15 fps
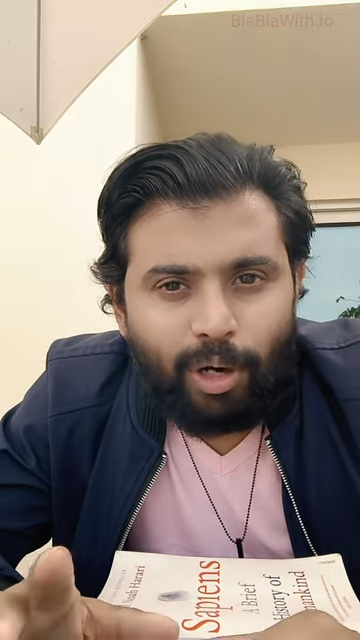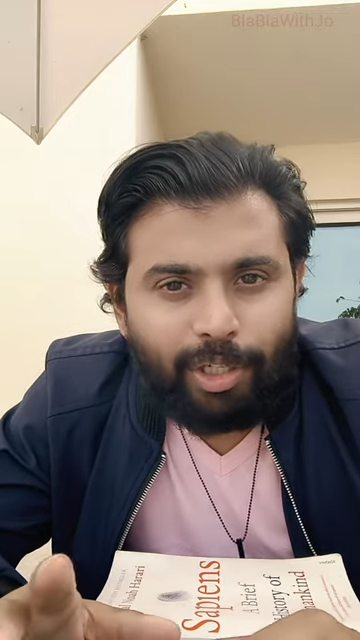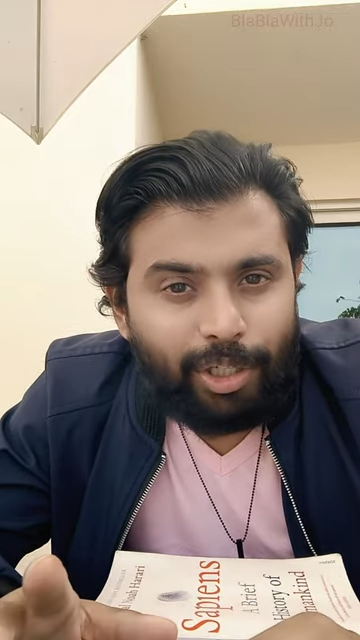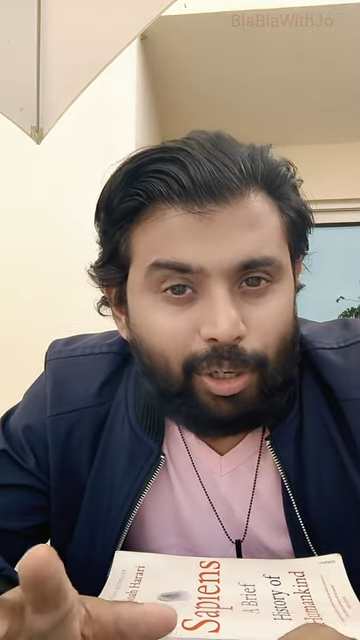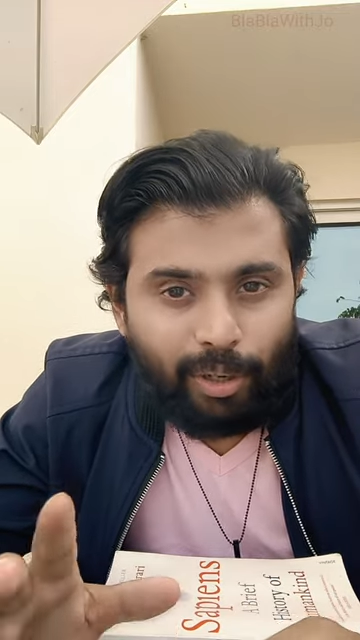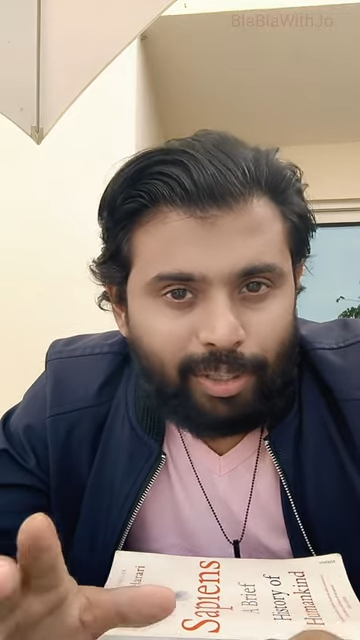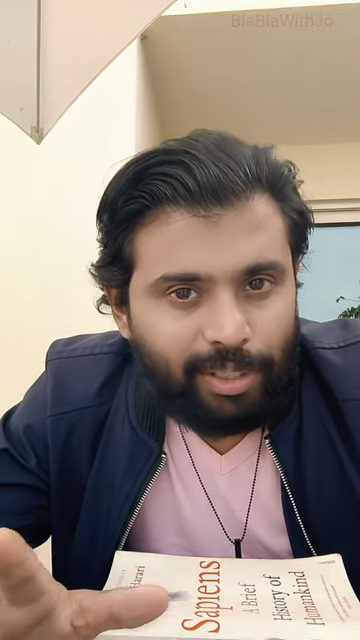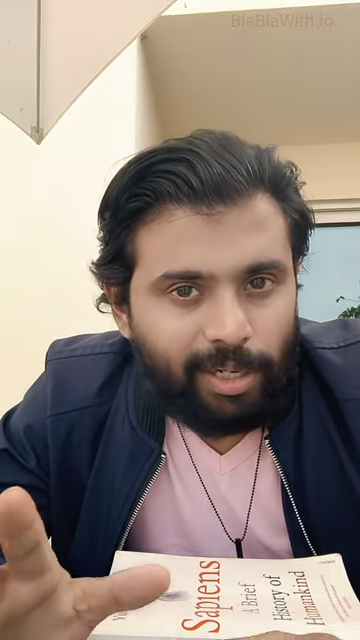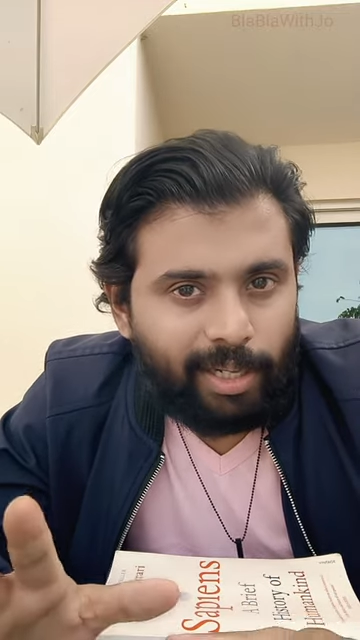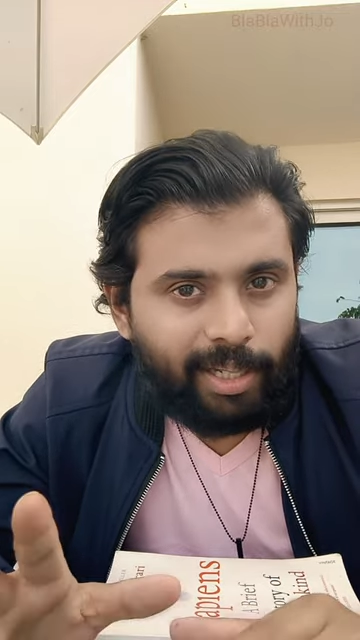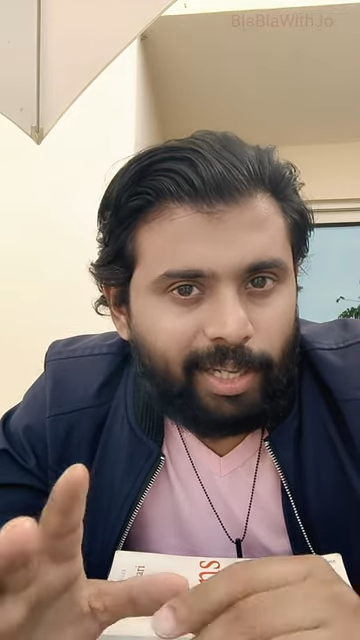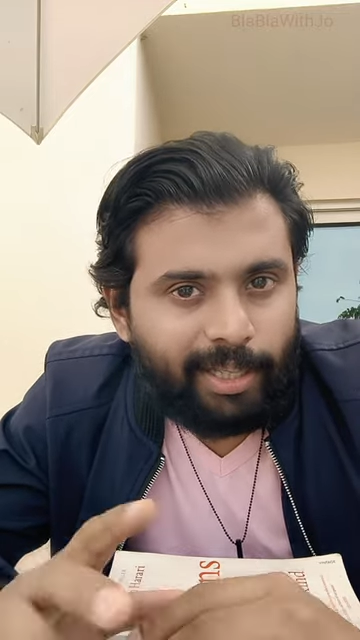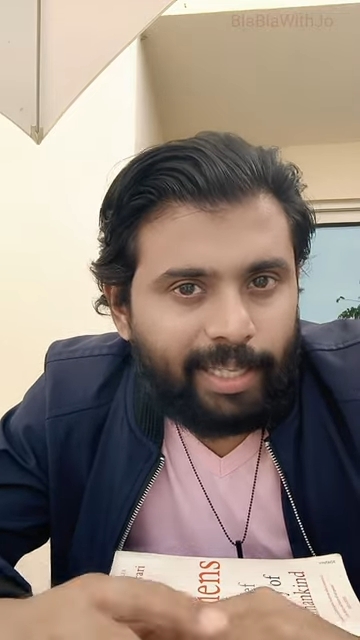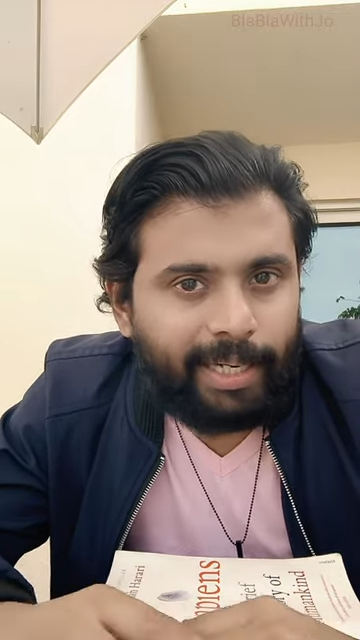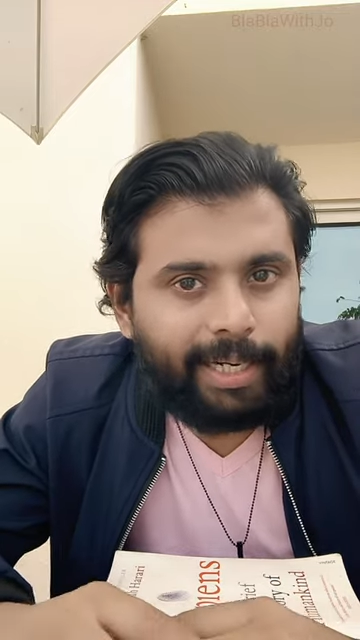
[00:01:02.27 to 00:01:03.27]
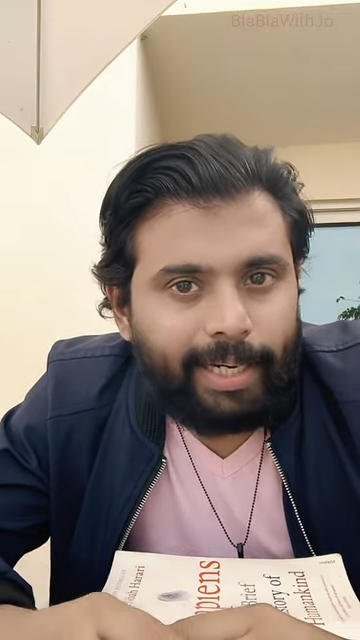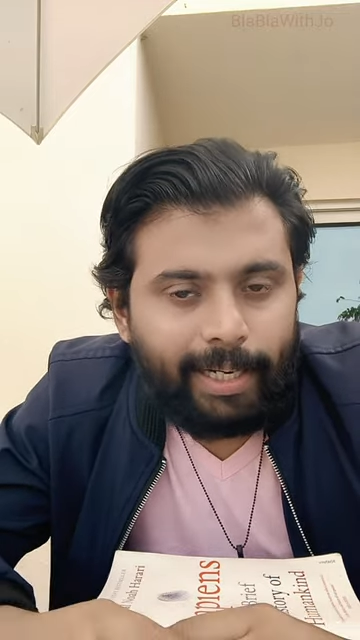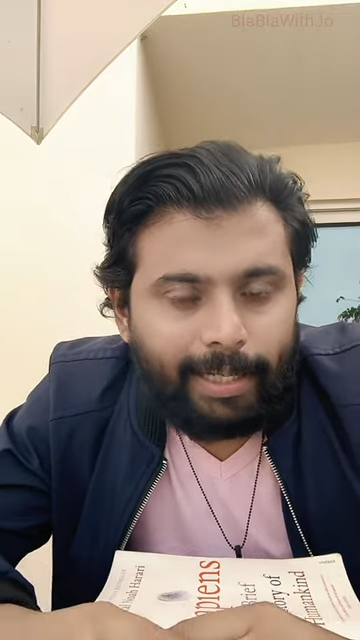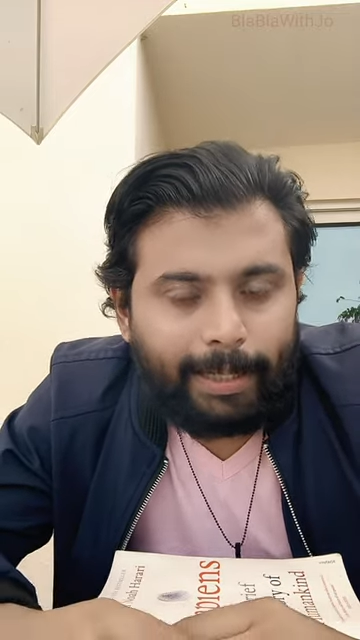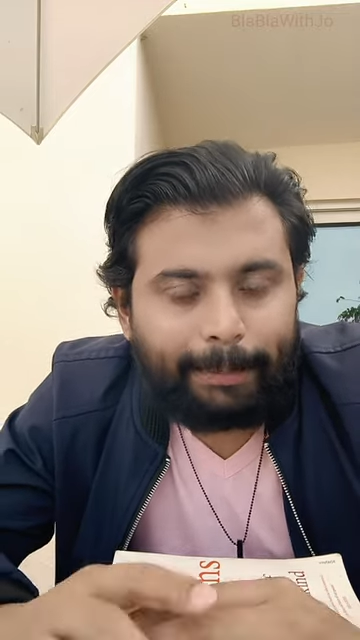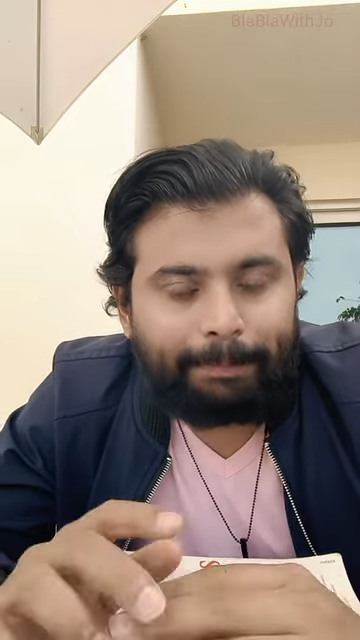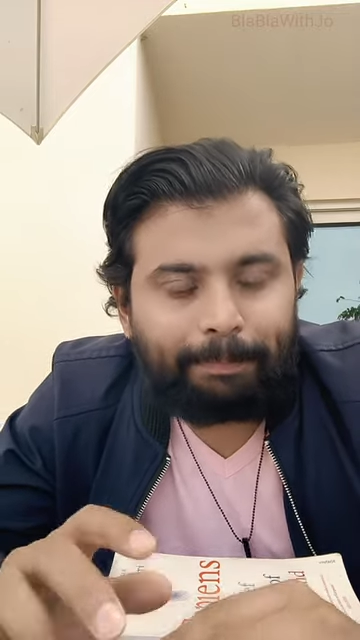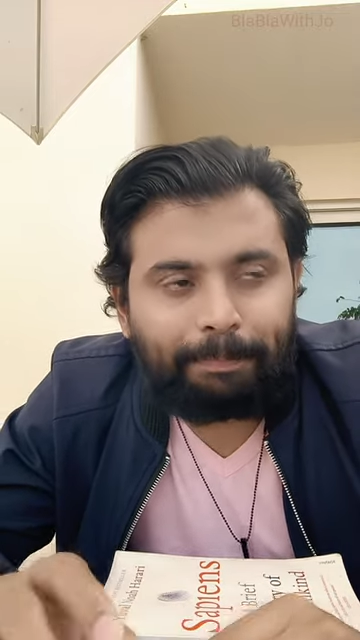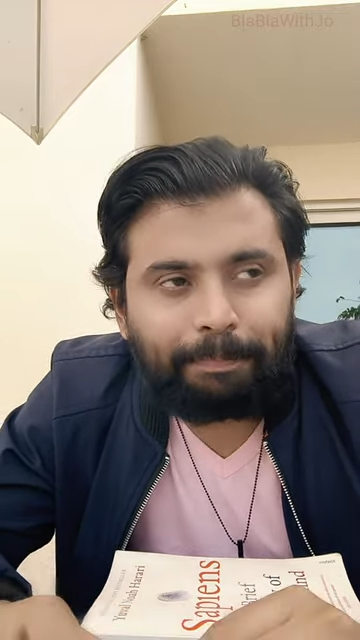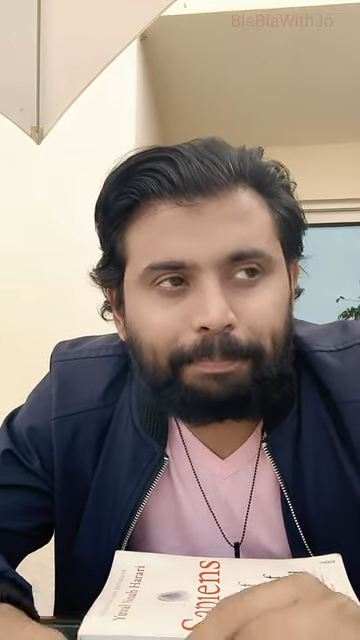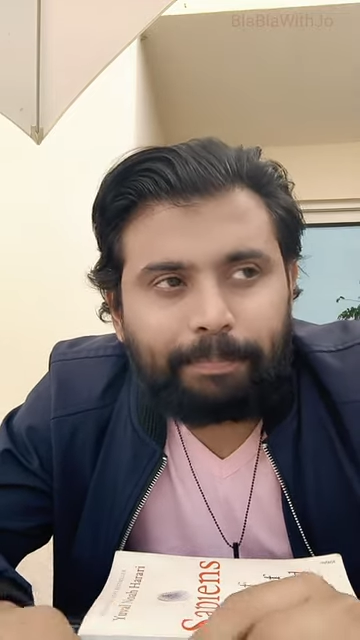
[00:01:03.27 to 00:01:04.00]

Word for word: காலேஜ் ஹாஸ்டலில் தான் தங்கிட்டு இருந்தேன்